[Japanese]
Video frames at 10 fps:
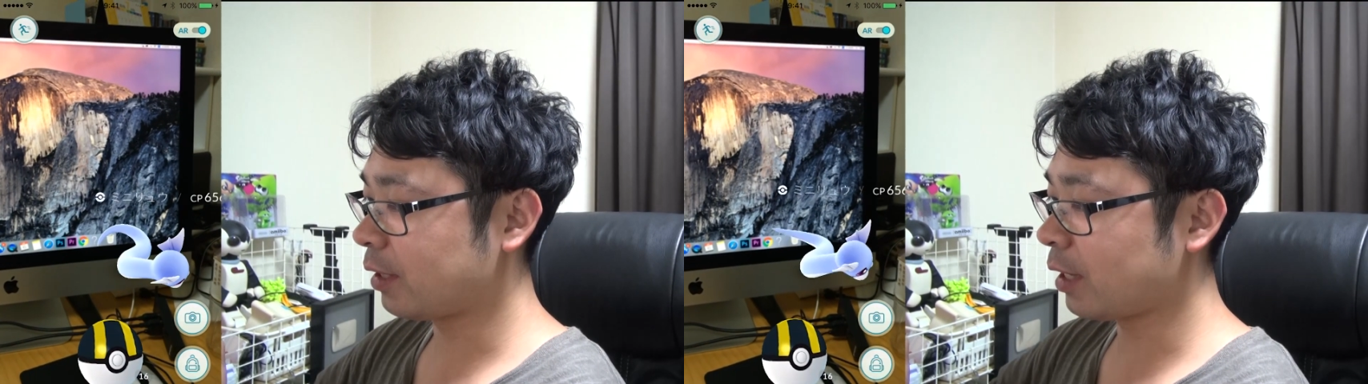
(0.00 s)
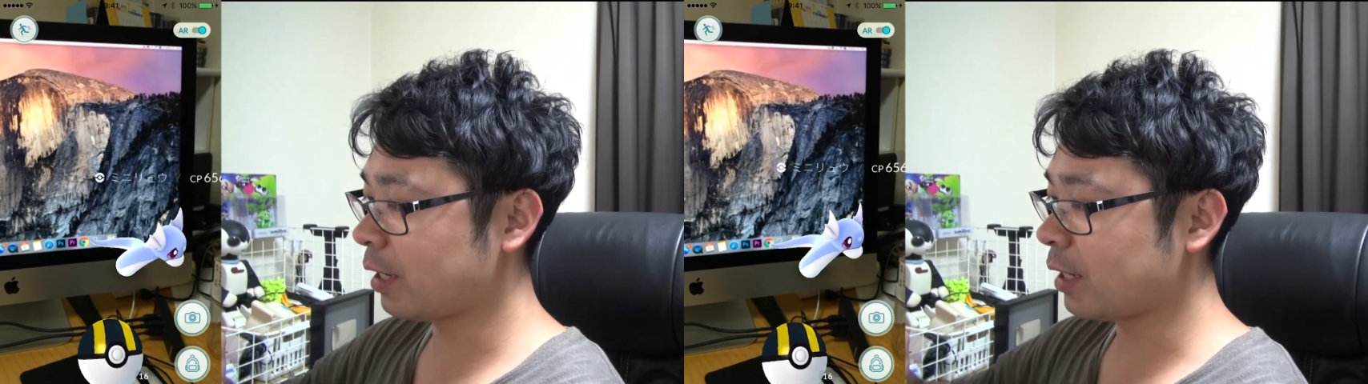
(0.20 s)

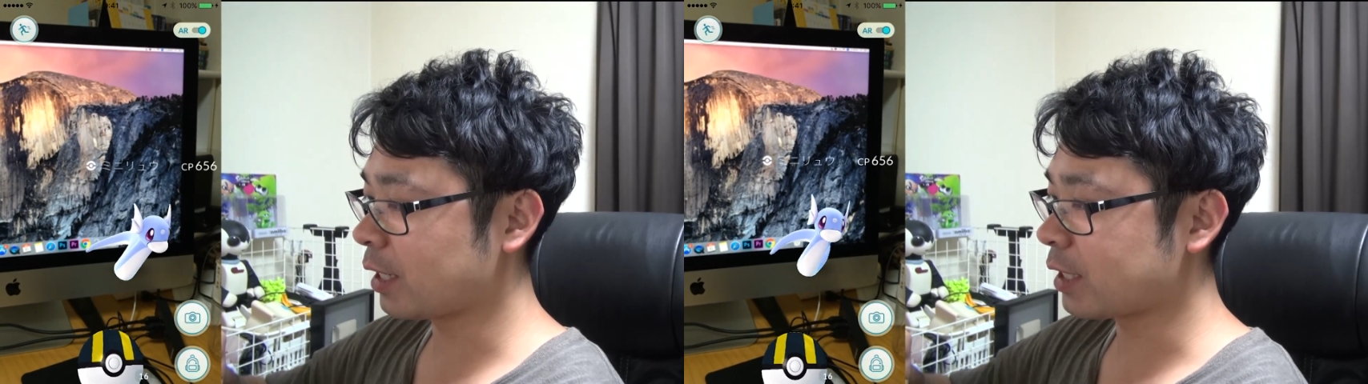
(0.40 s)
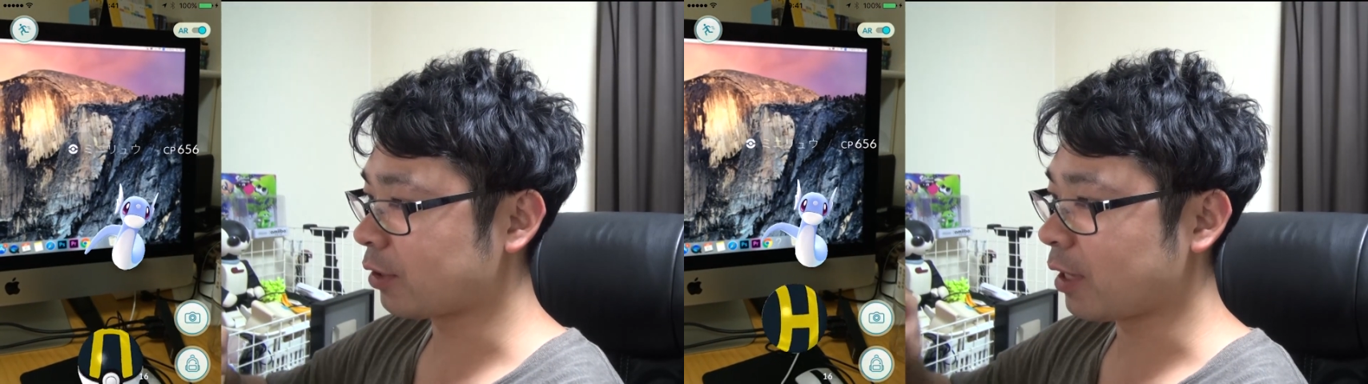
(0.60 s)
対逃
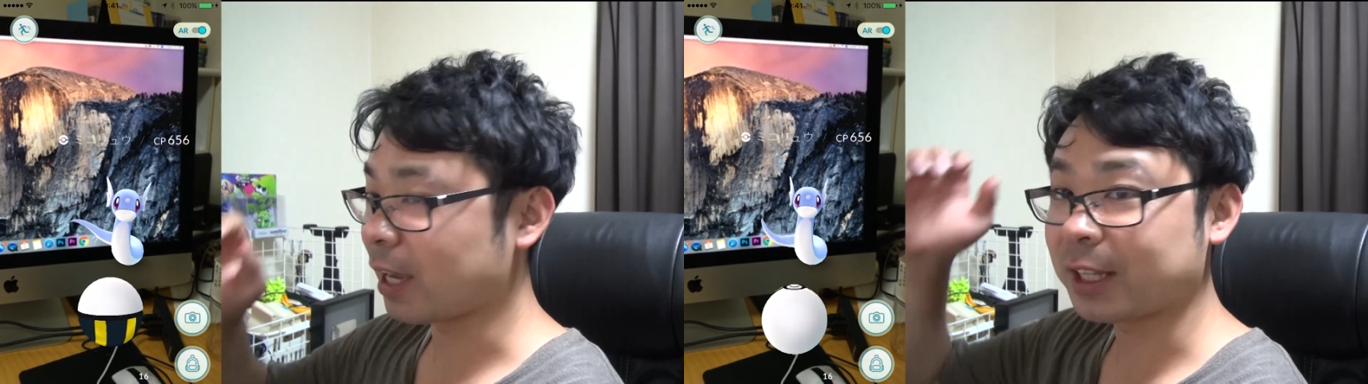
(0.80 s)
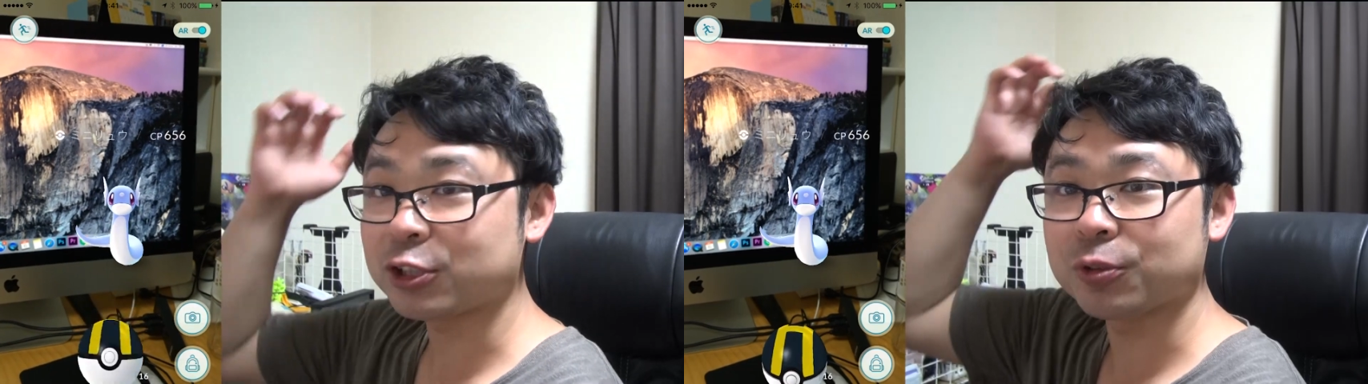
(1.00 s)
がしたく
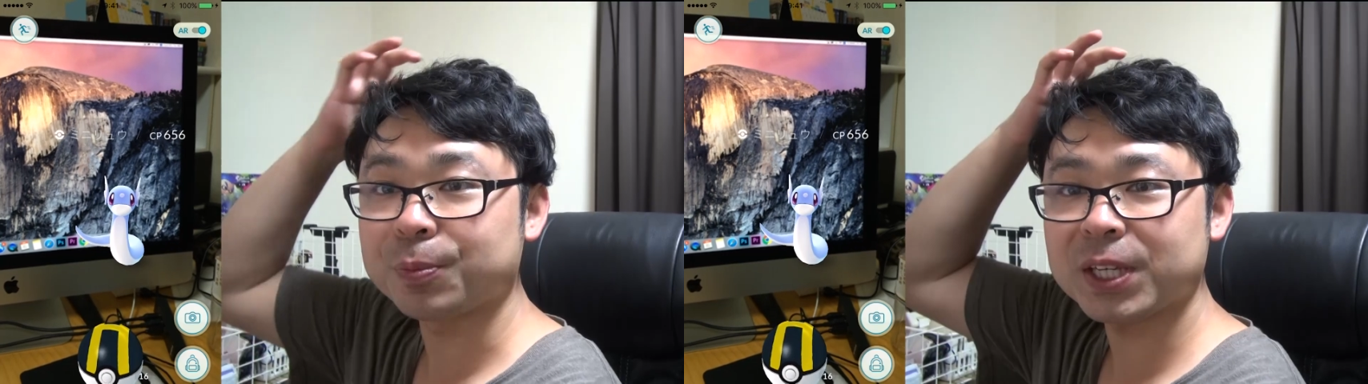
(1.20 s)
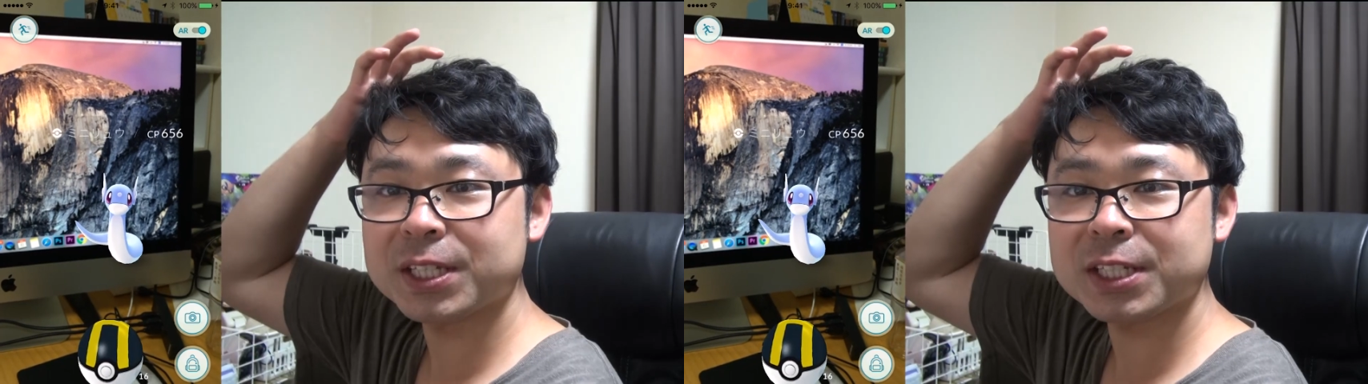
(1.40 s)
ないでちょっ
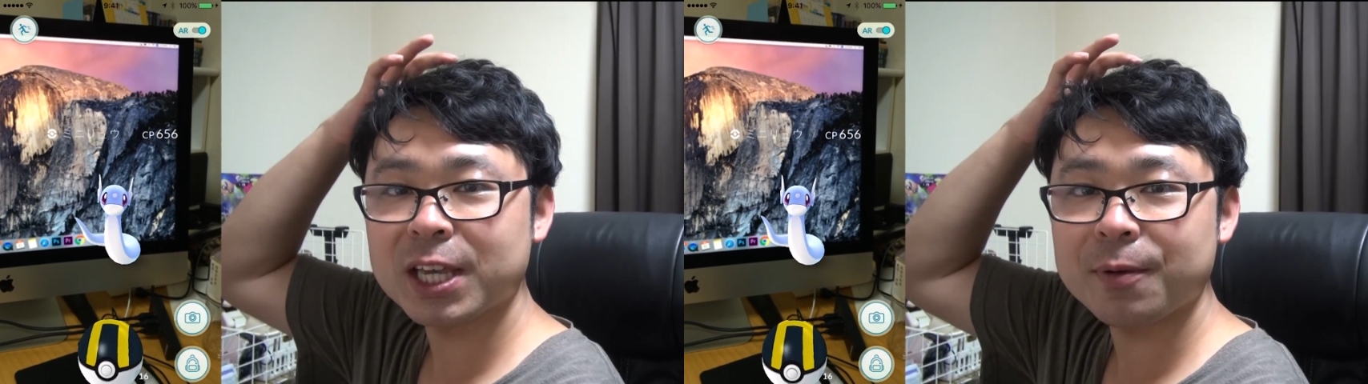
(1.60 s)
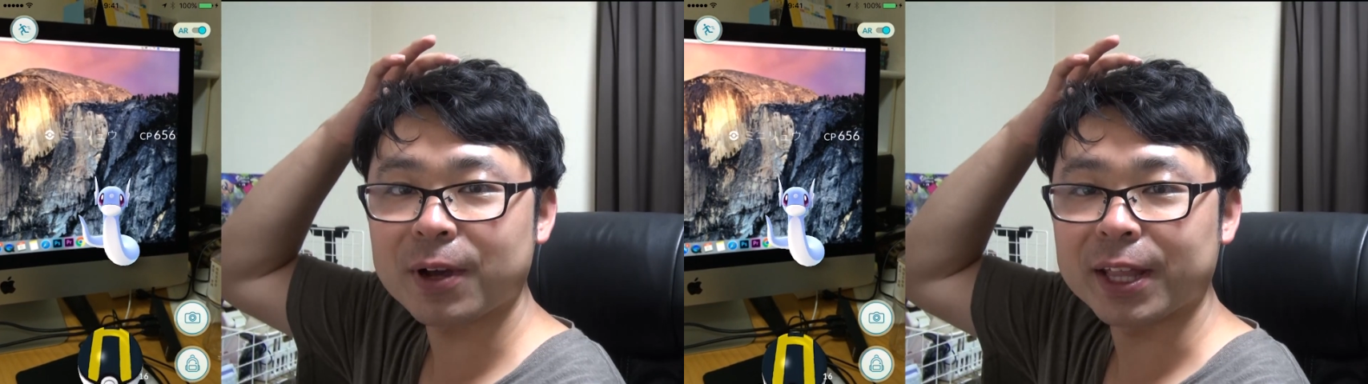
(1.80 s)
と
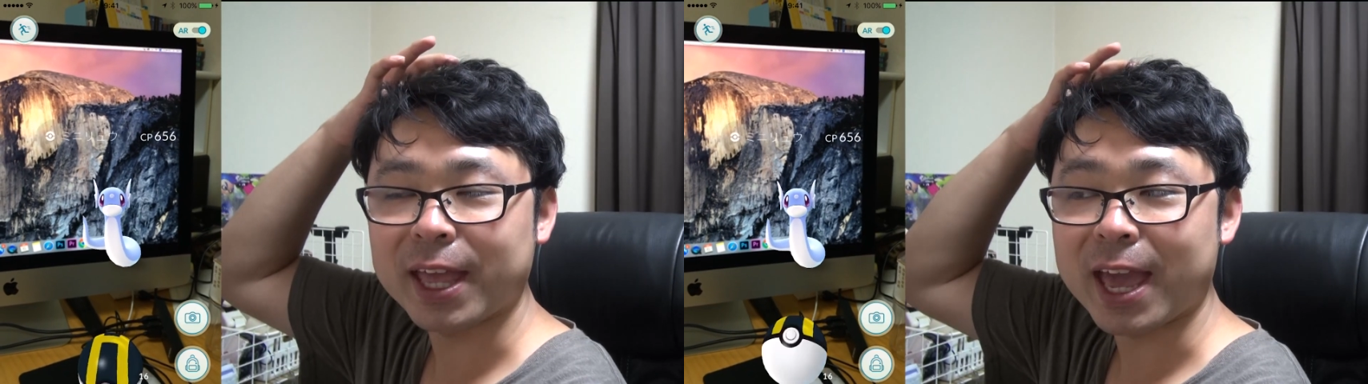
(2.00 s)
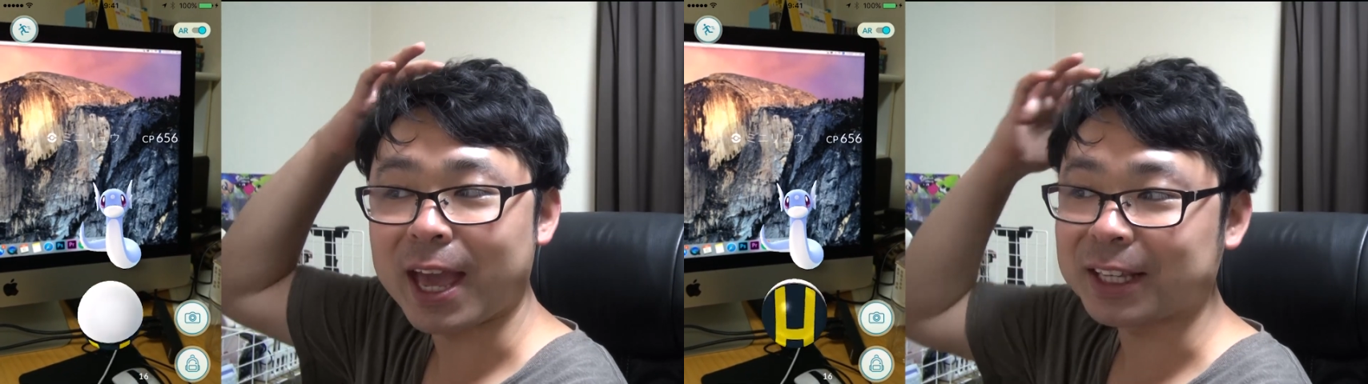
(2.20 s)
BGM が
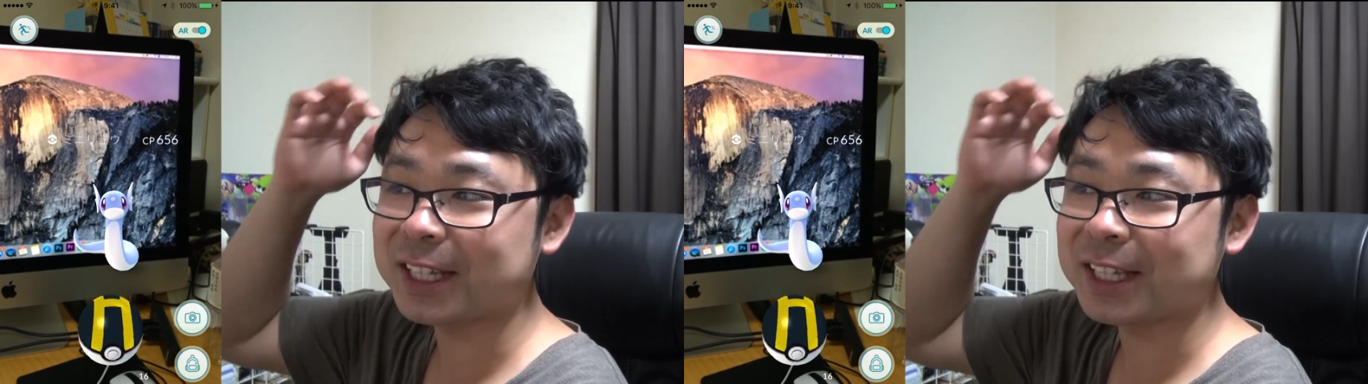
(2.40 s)
ね